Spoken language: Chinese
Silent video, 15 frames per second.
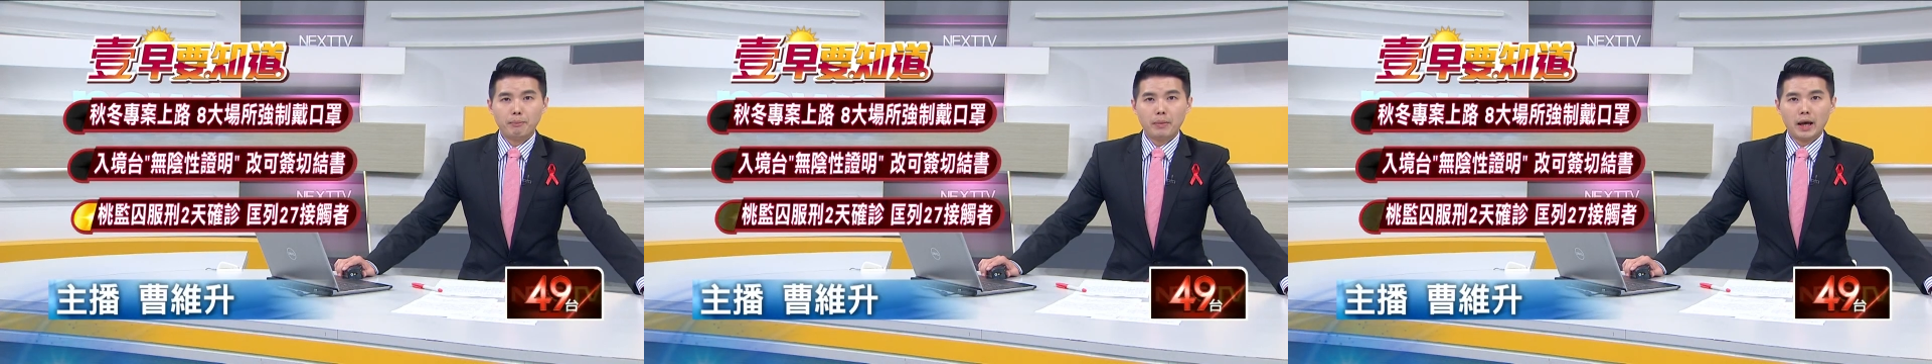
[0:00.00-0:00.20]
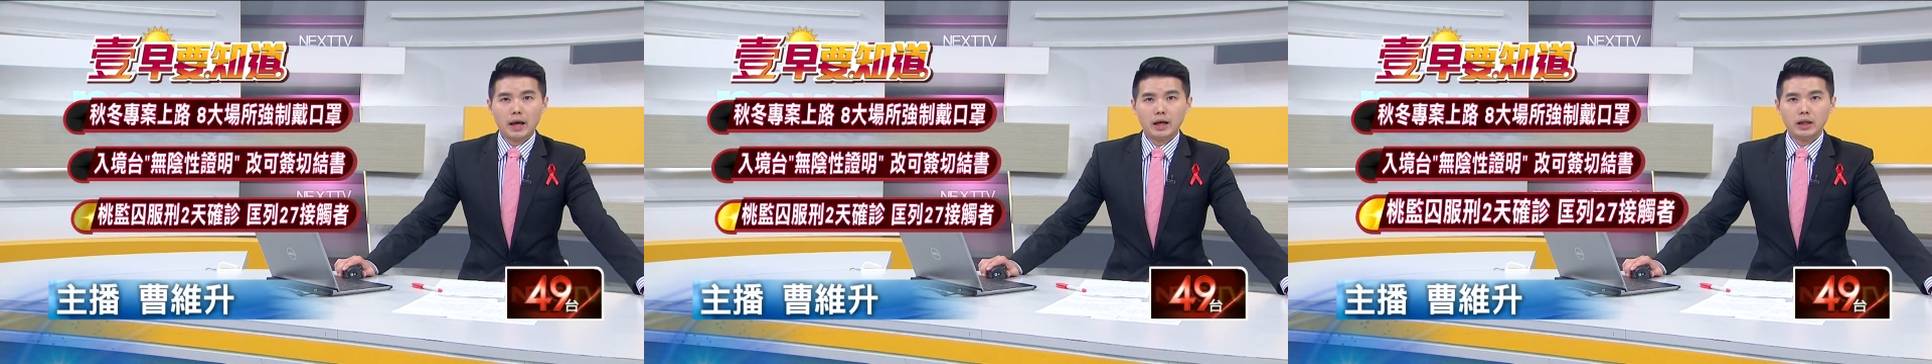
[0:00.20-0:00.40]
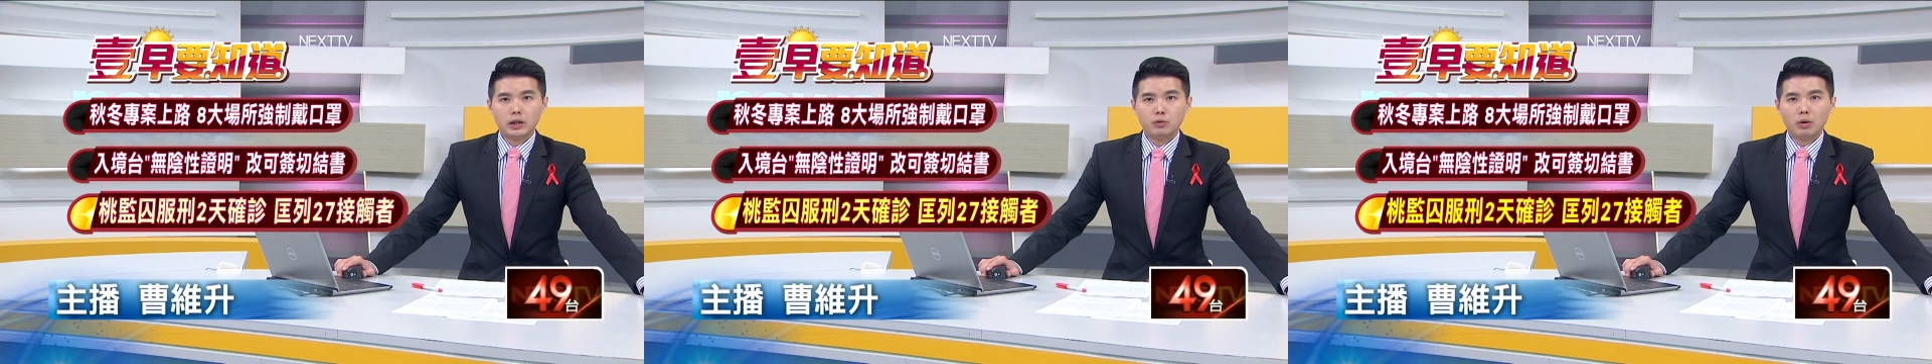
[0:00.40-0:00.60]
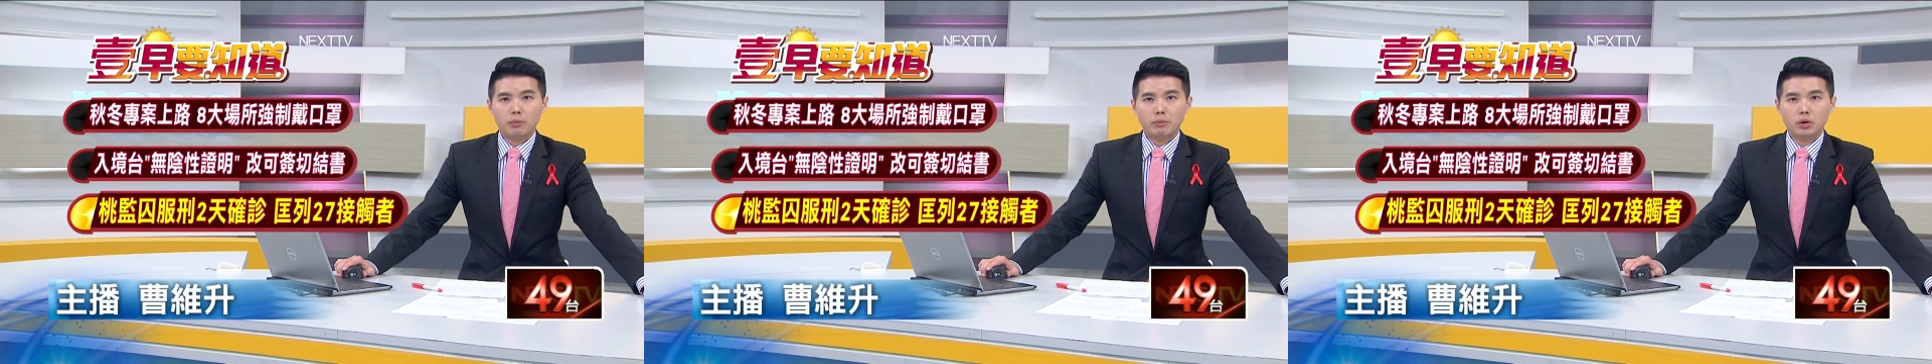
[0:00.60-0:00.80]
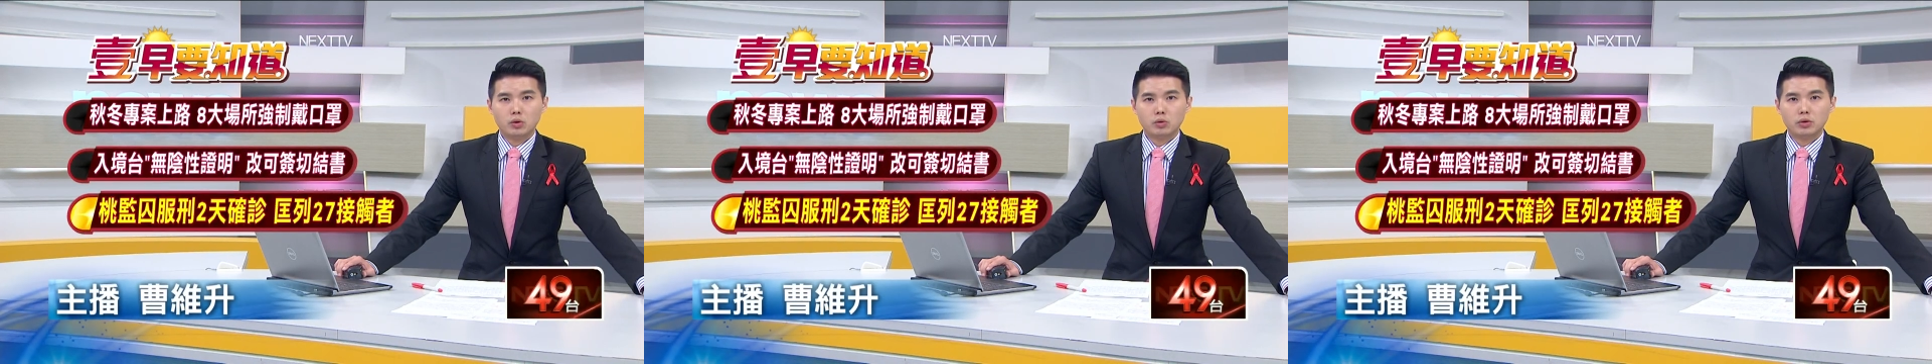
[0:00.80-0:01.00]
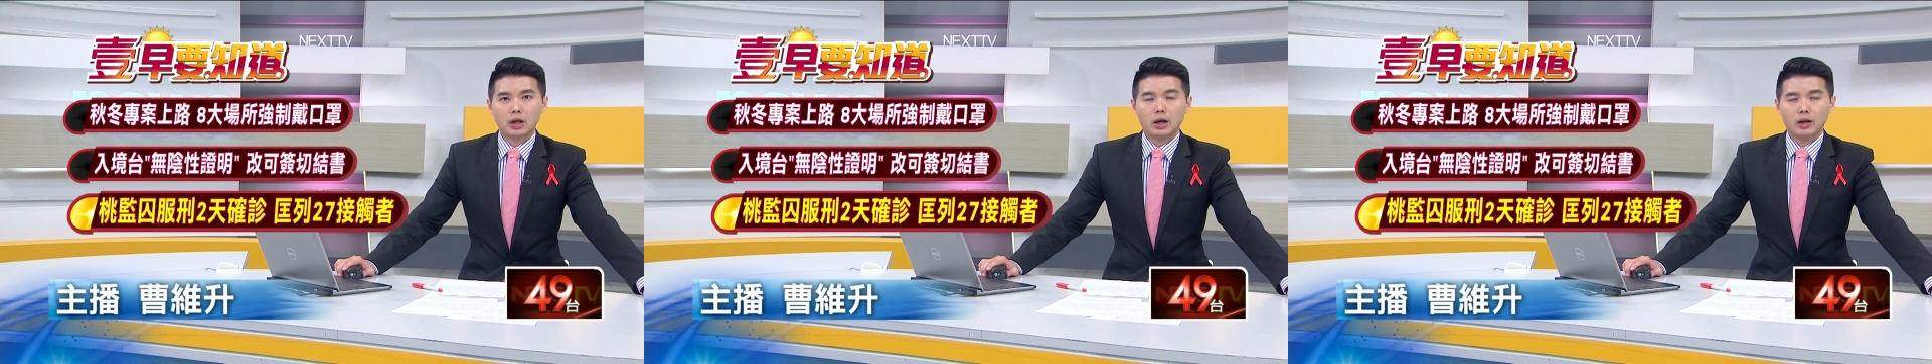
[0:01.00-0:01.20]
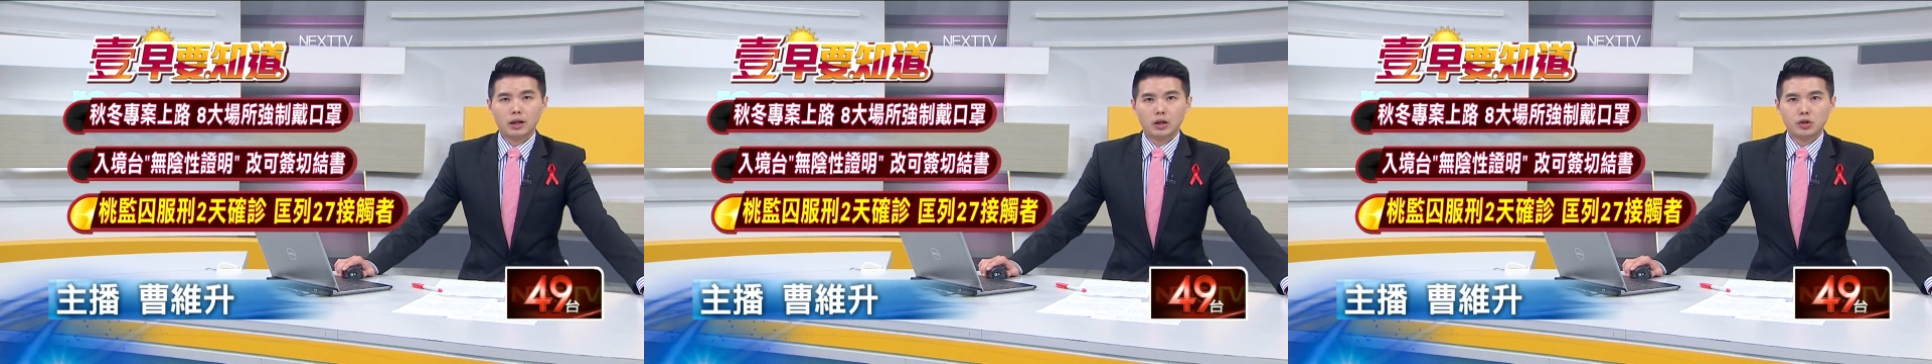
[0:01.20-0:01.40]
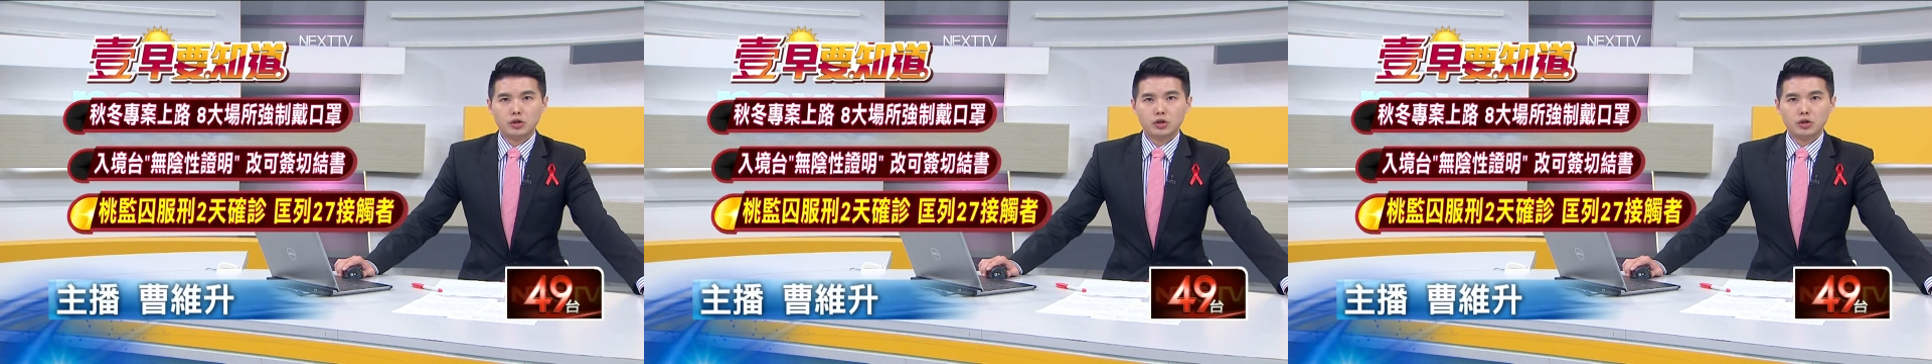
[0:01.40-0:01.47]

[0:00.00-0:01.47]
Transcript: 排立院秘书长林